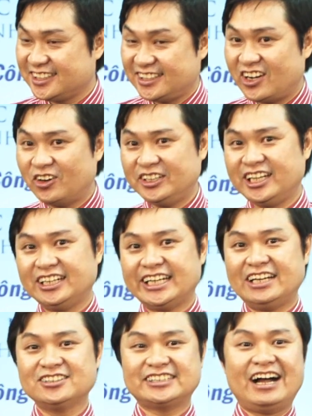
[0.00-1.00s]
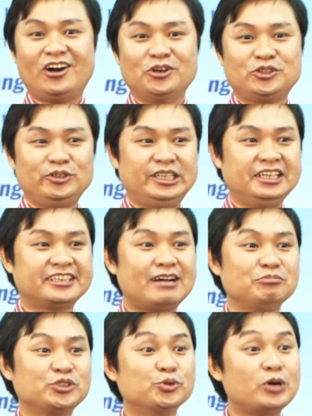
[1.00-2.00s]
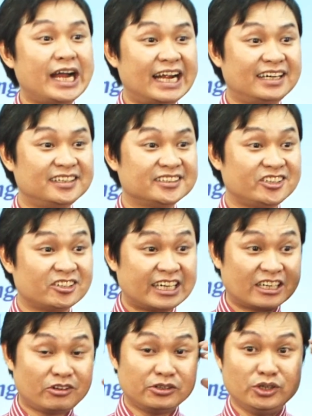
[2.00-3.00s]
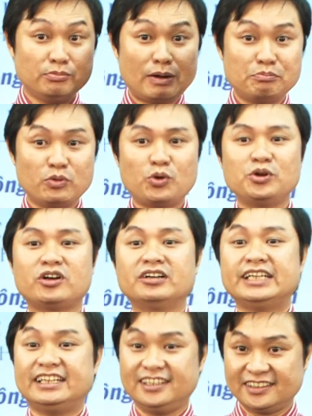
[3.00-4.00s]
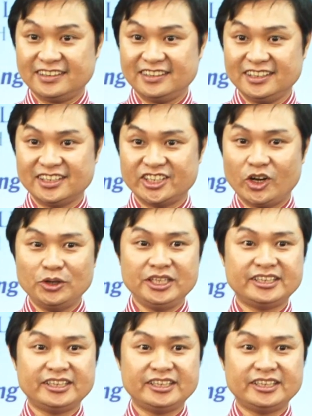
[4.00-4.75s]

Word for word: đối với khế ước xã hội thì di tâm chủ quan cho rằng con người mong muốn có nhà nước đối với